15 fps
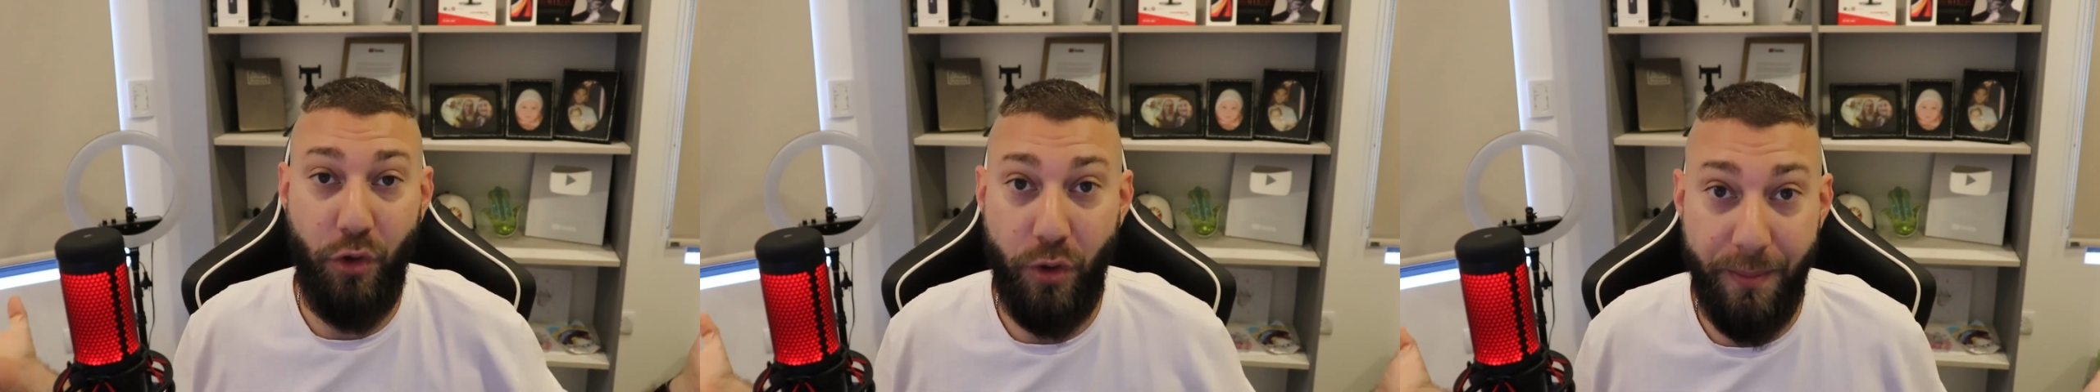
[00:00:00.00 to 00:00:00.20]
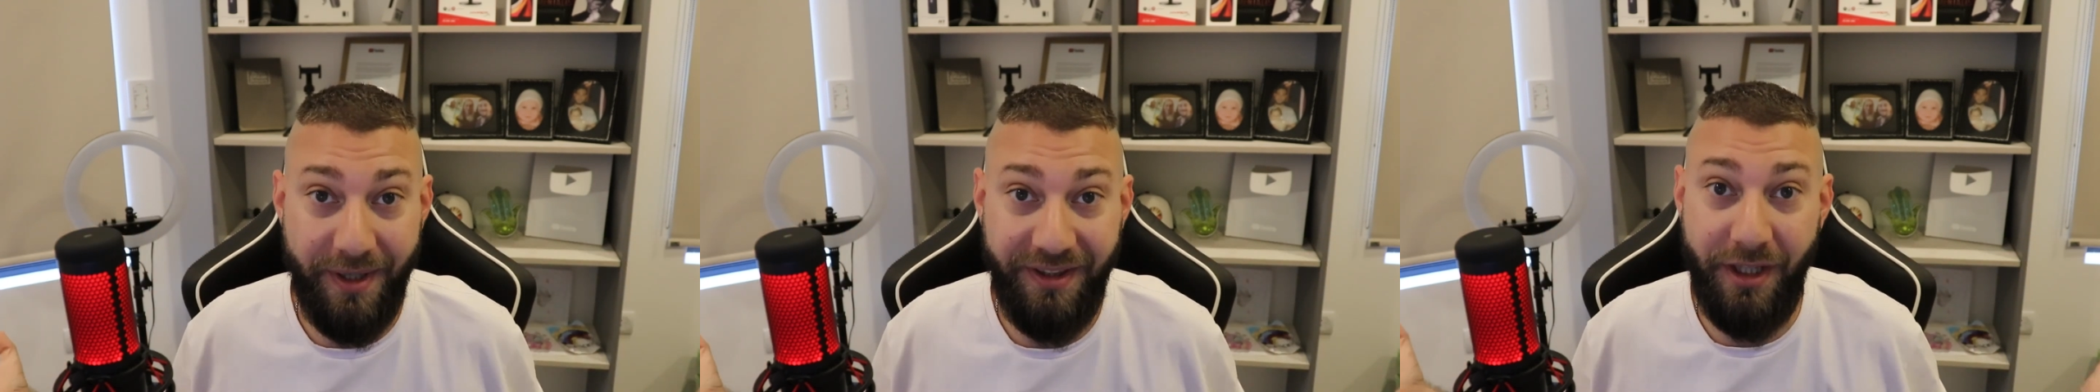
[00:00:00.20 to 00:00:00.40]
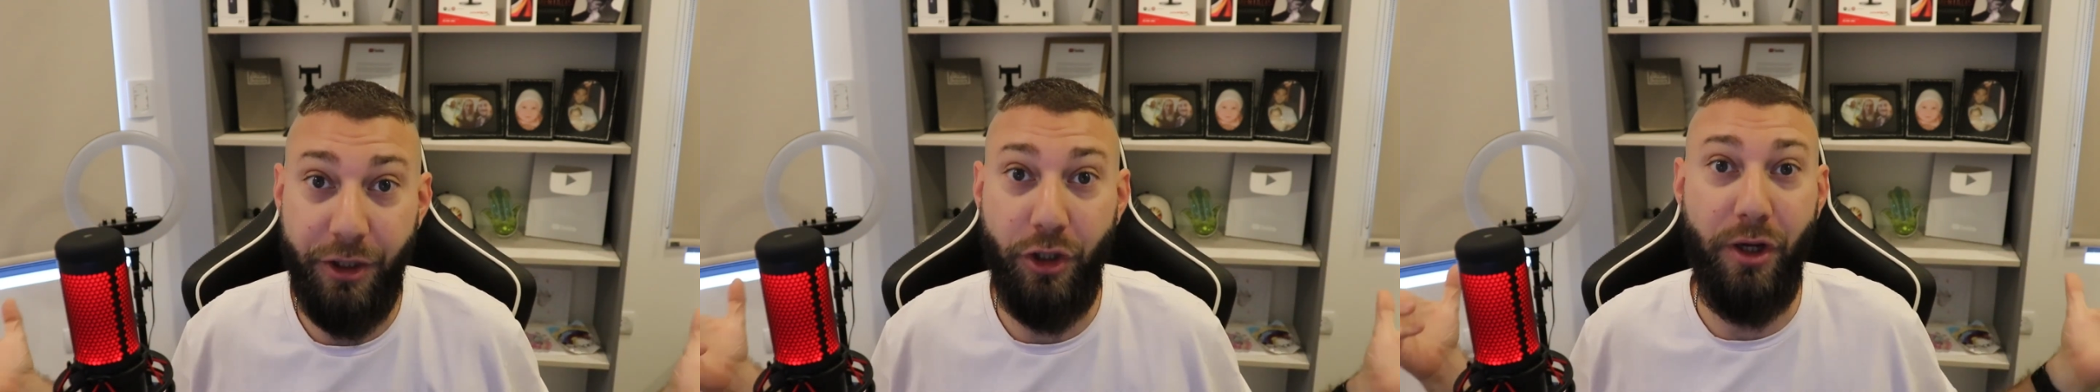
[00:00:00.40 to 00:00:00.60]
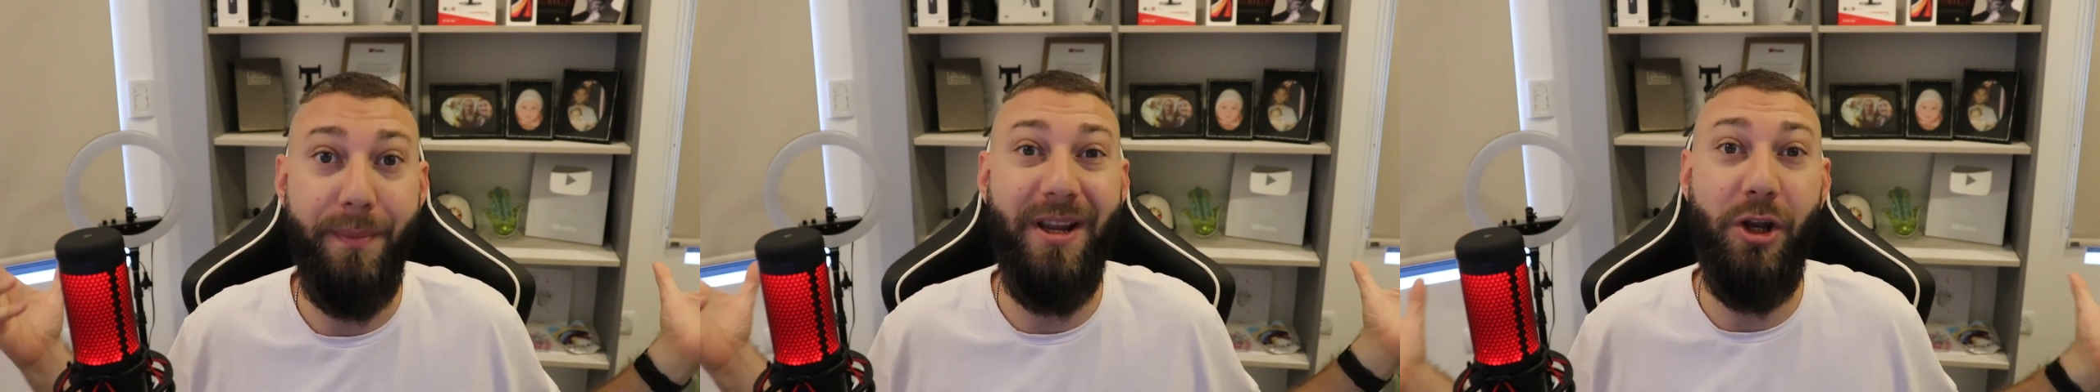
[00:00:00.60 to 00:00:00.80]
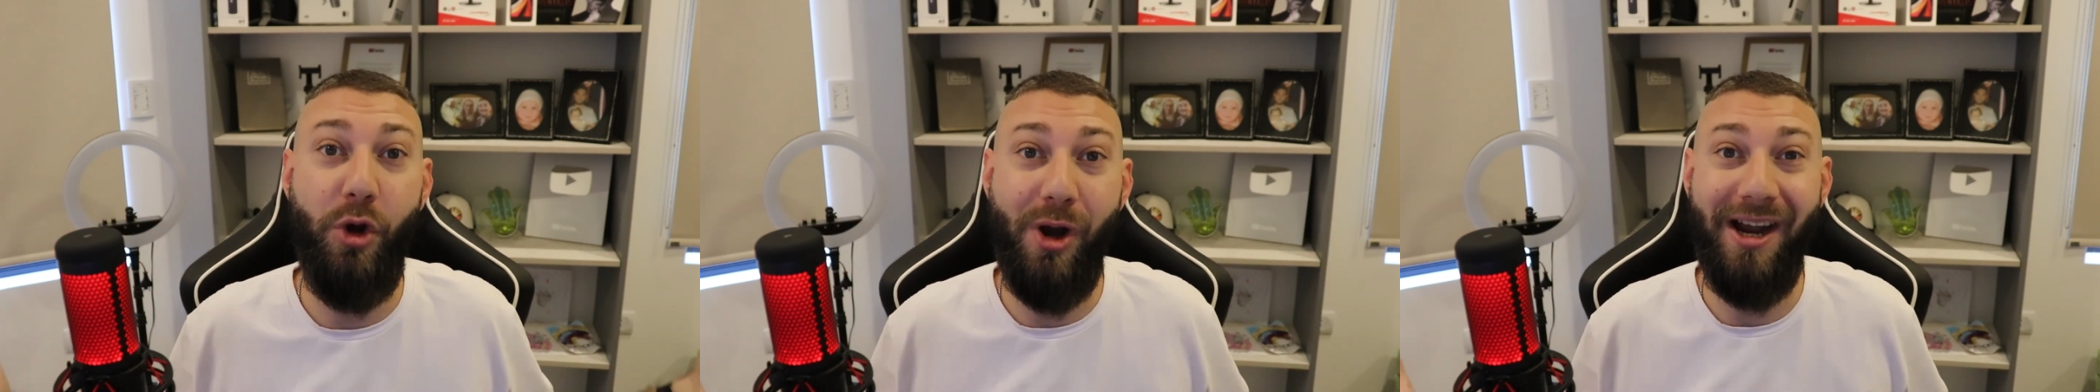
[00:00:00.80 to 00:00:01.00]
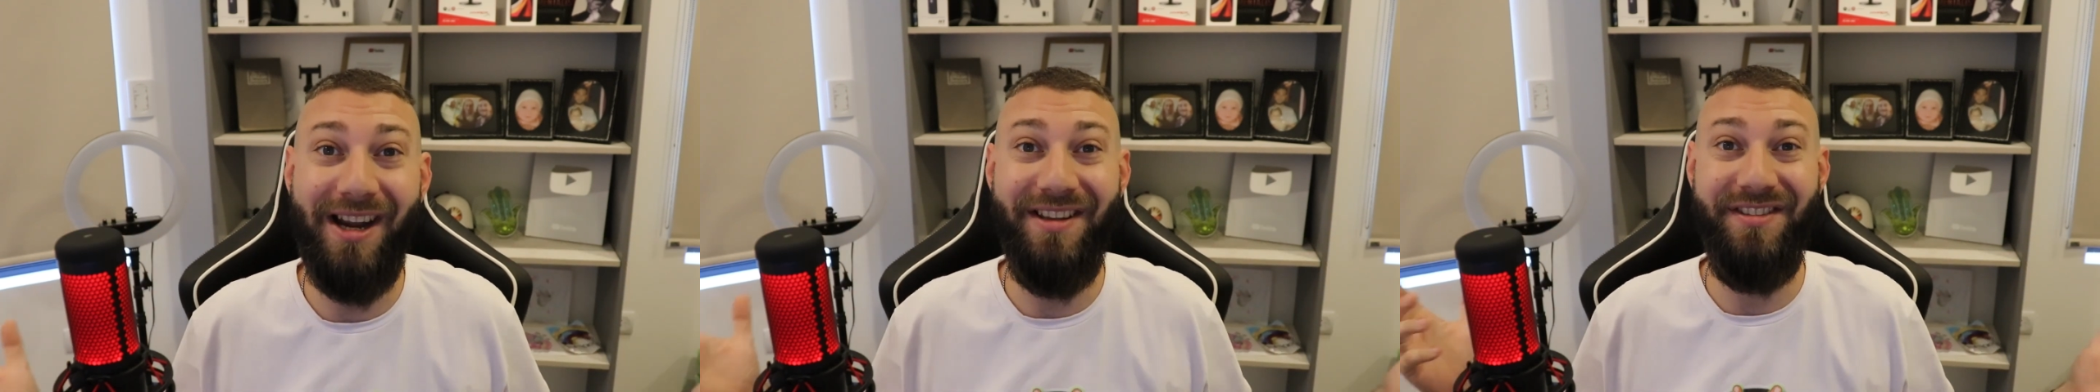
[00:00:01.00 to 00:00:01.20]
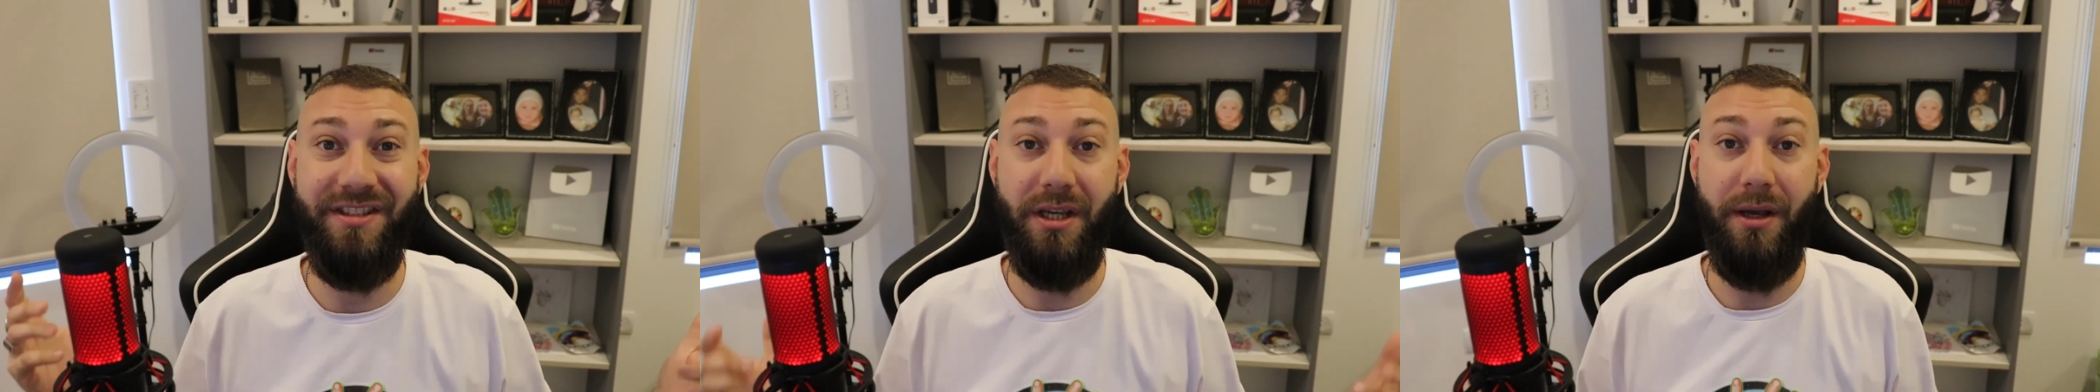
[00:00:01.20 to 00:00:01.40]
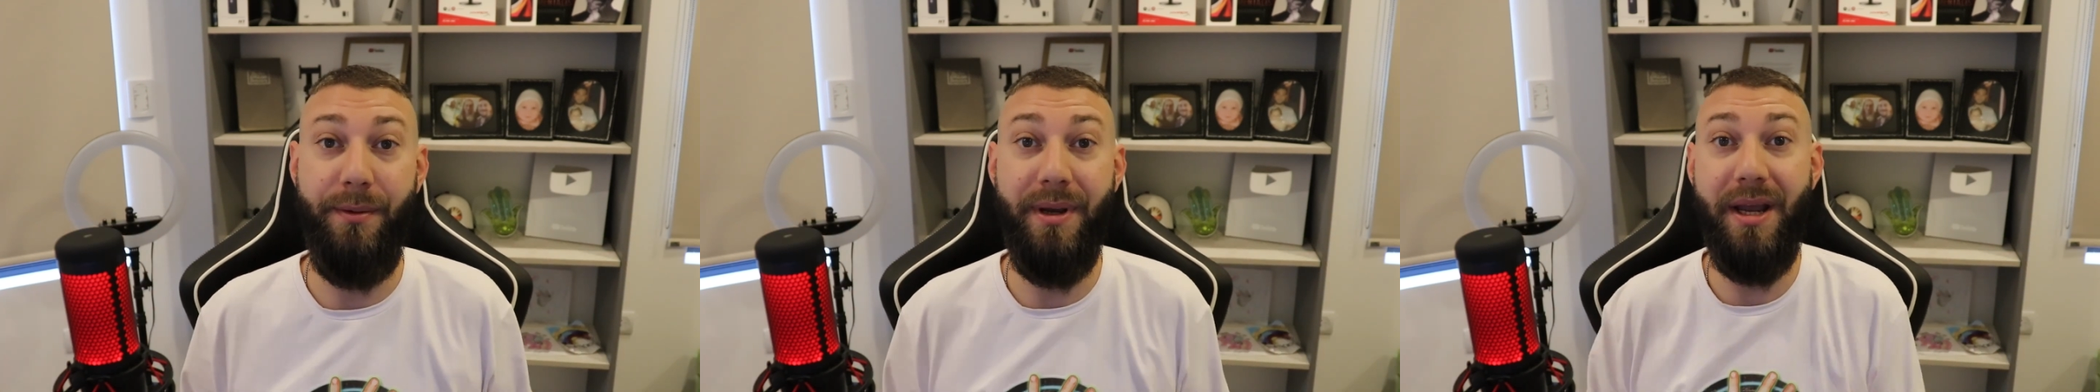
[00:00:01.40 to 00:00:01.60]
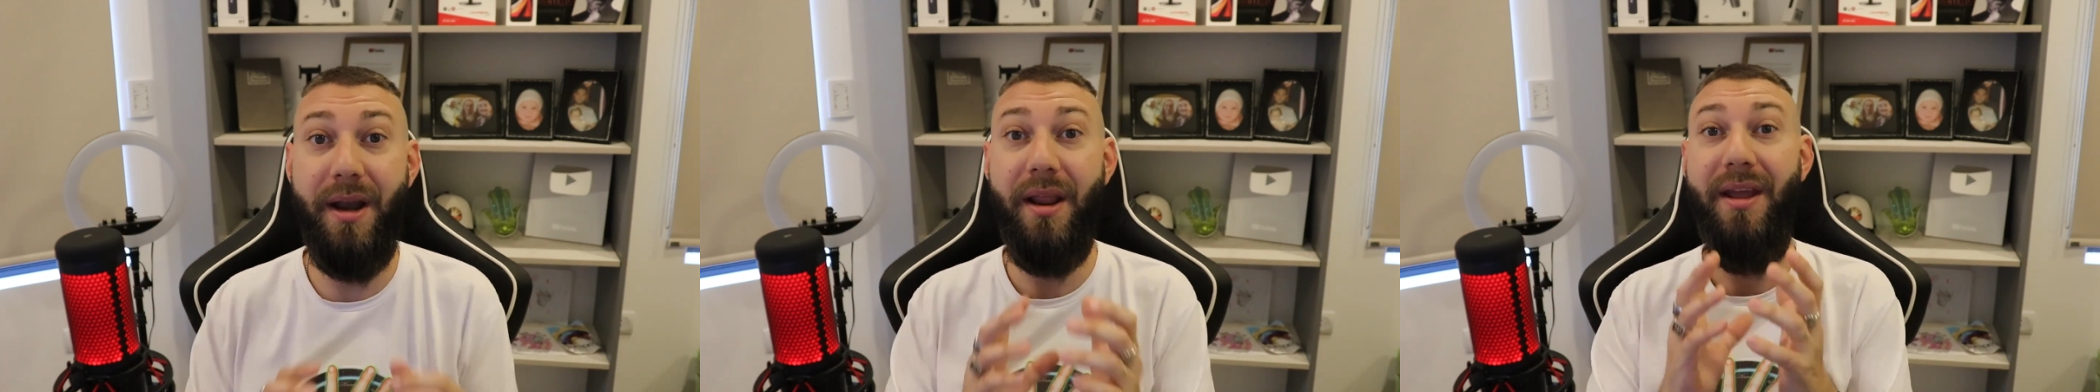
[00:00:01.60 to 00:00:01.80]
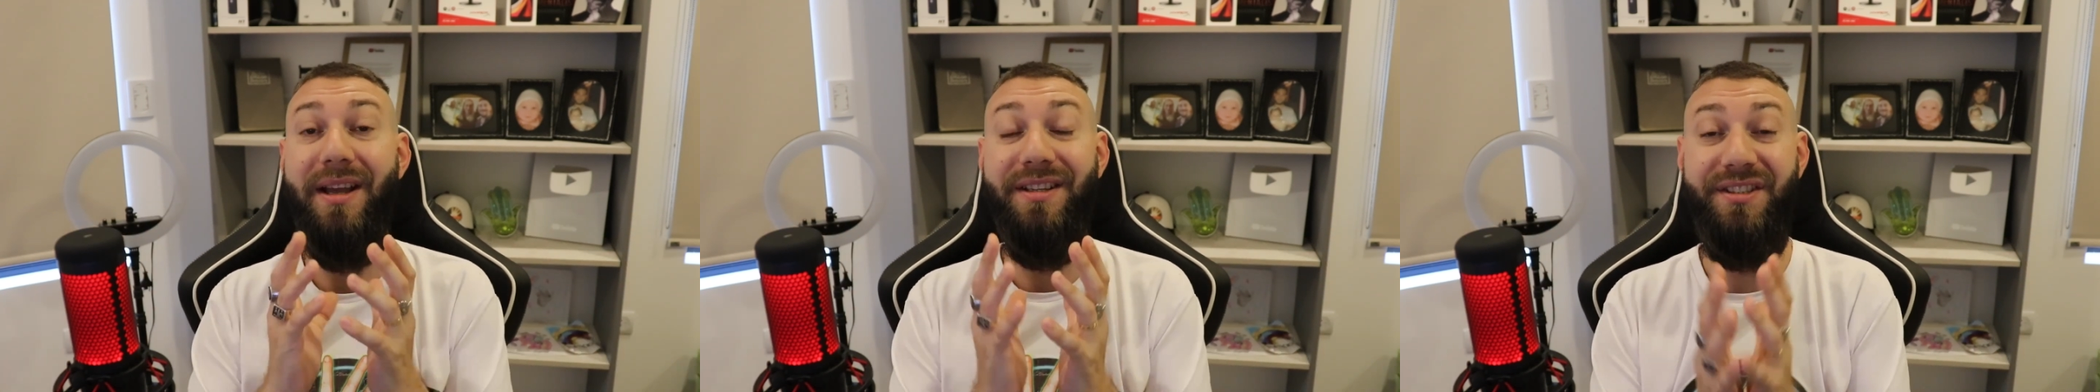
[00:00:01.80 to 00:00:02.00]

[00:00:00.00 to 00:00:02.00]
comentario y que me lo hagan saber.